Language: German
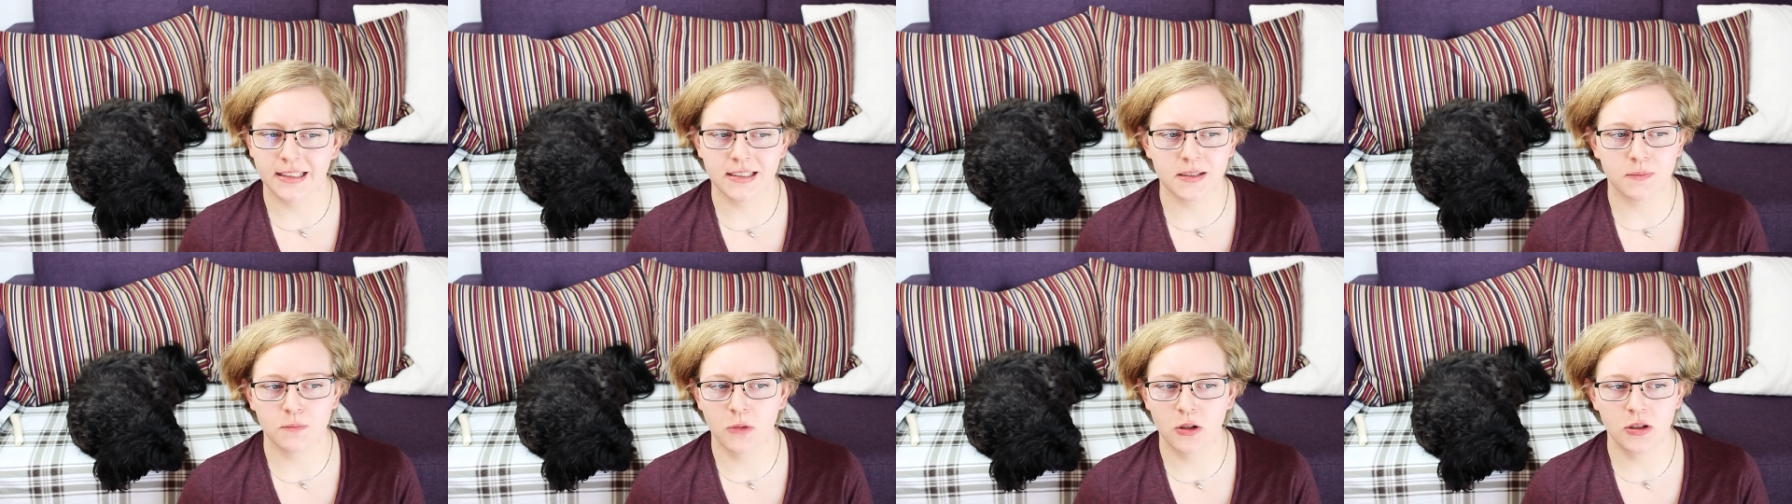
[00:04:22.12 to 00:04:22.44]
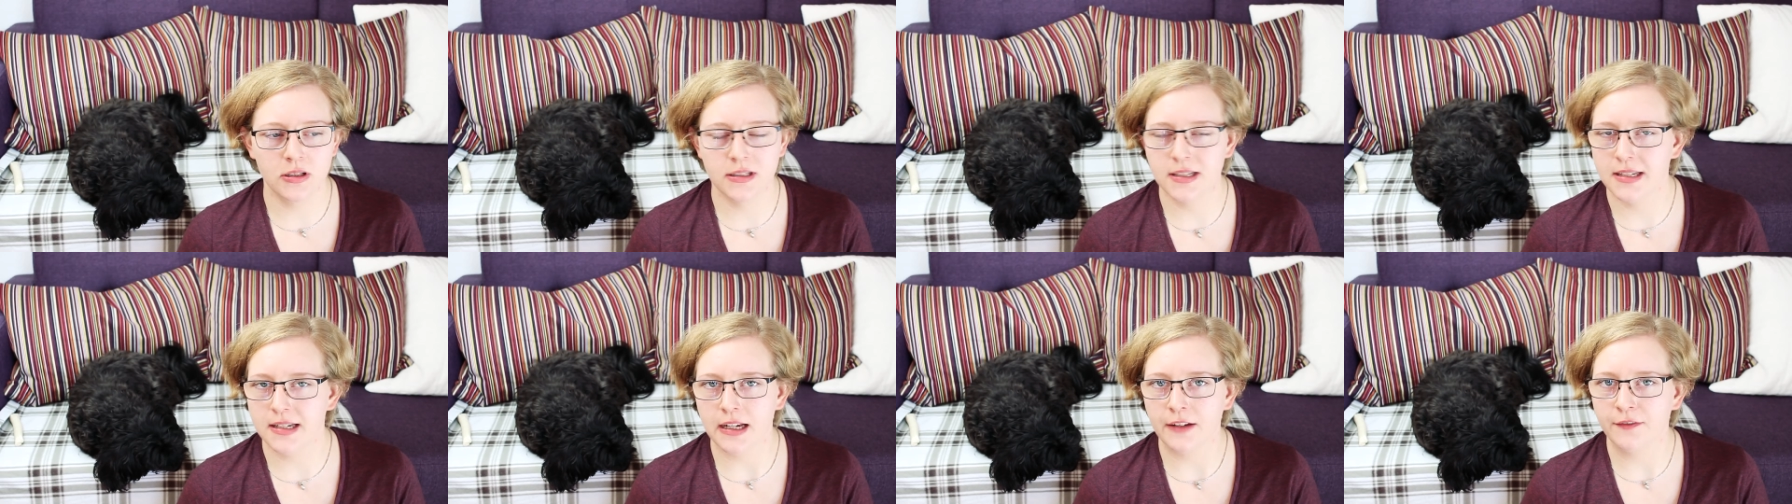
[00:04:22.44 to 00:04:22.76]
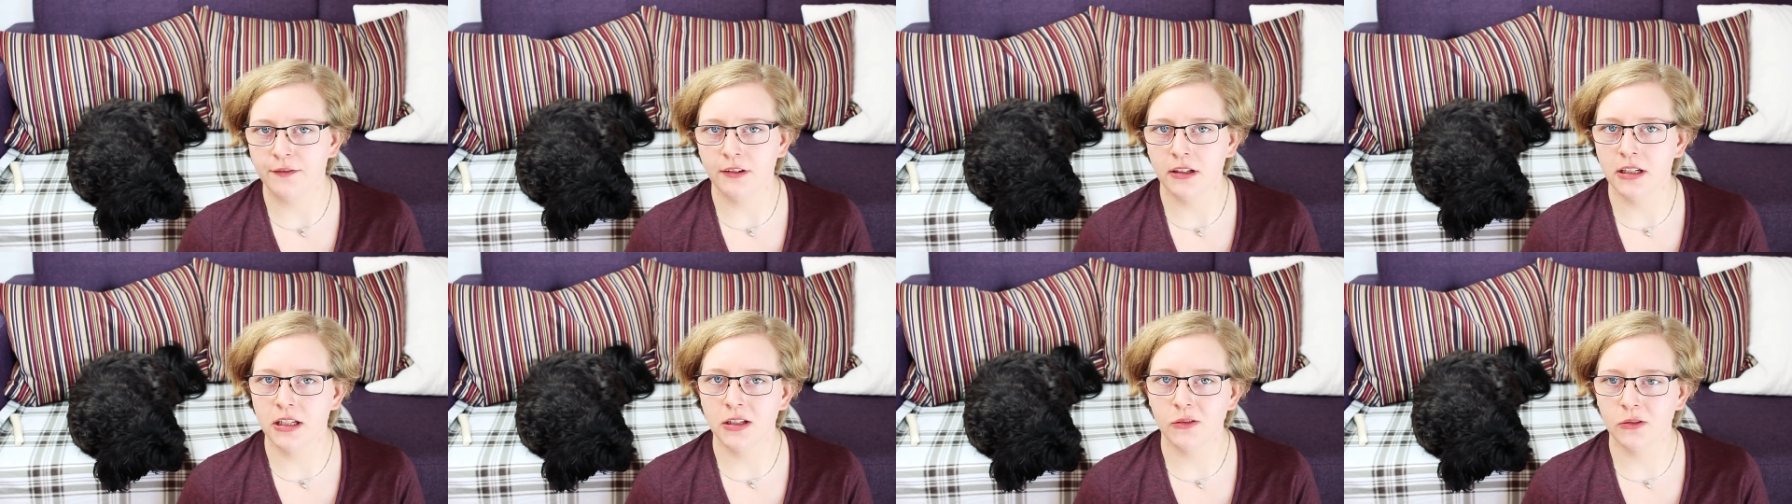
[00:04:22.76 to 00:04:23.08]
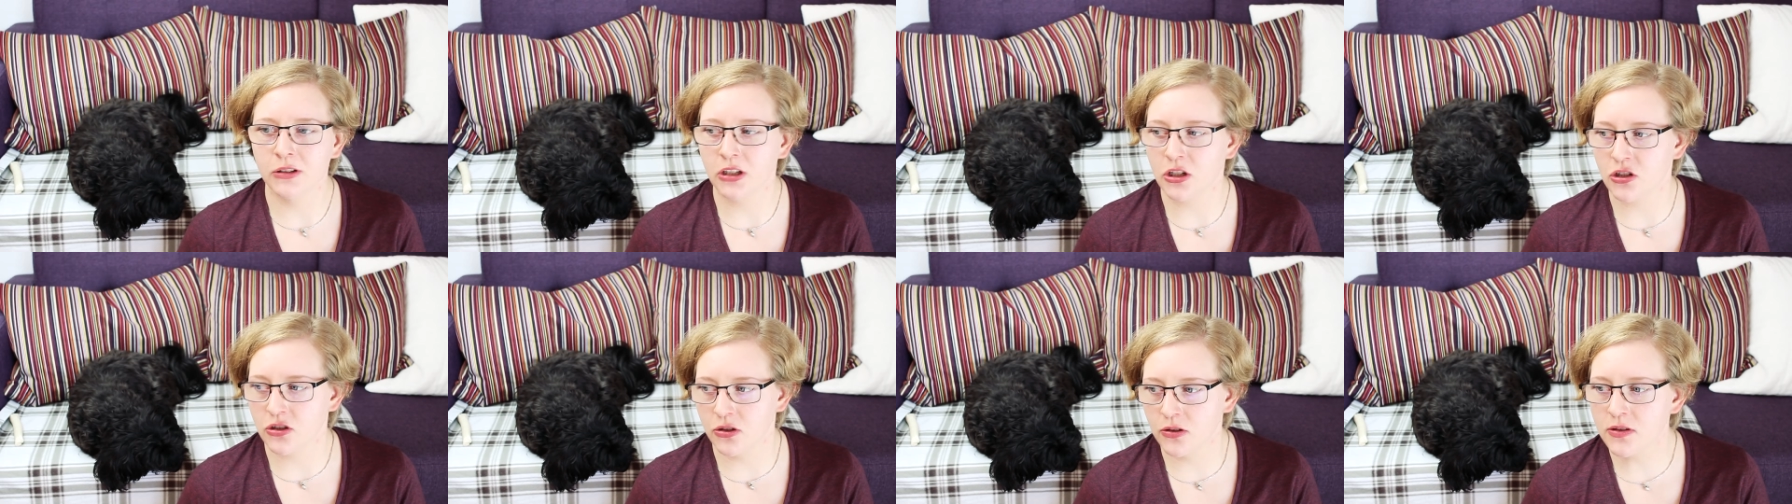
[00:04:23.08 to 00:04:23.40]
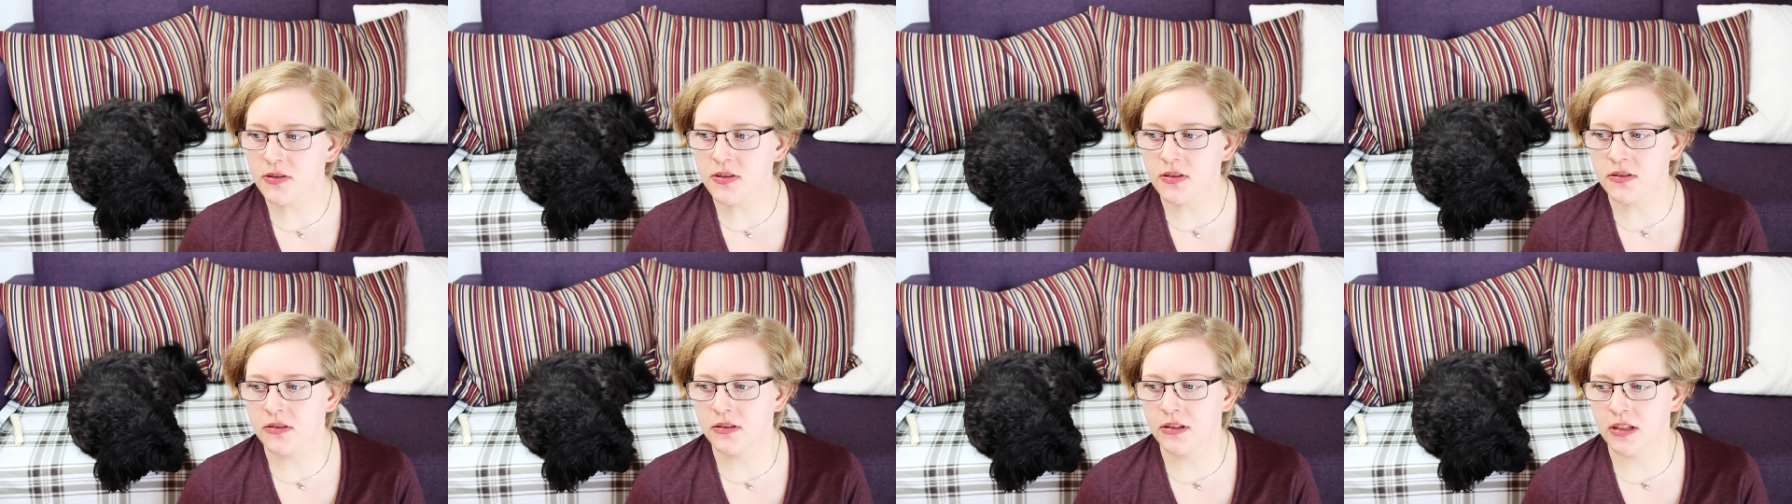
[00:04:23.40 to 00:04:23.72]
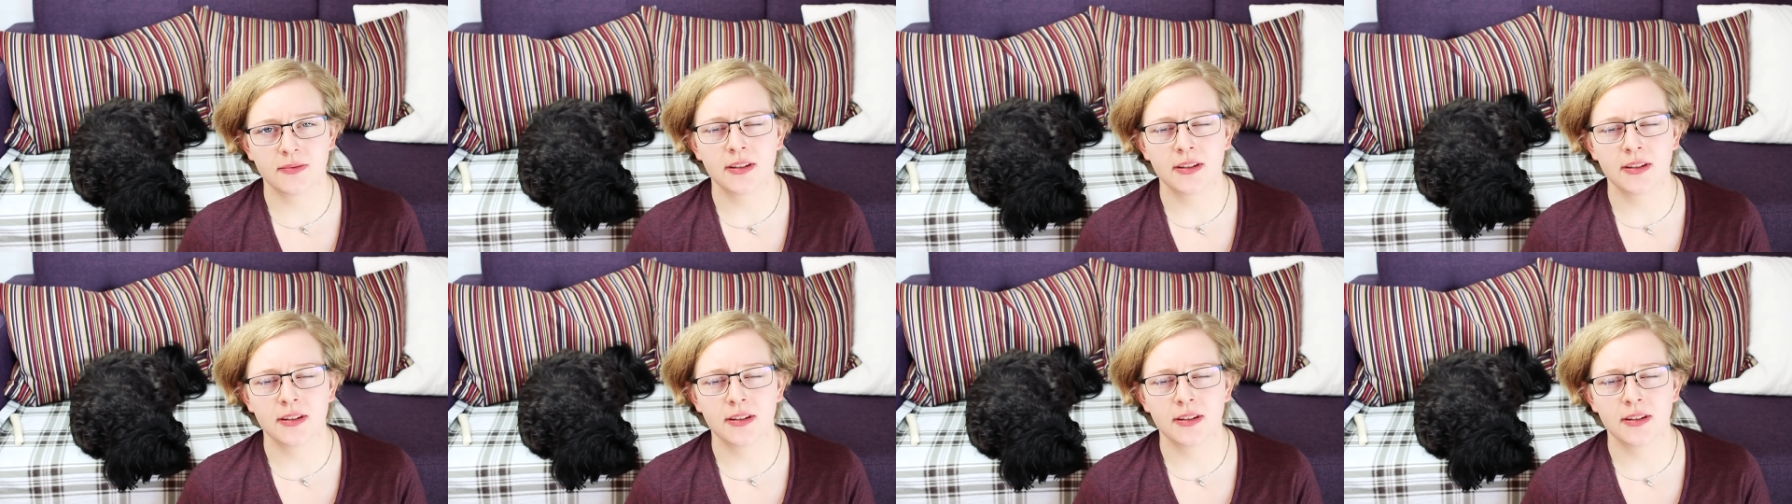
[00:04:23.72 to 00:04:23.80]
Das möchte ich einfach nicht unterstützen.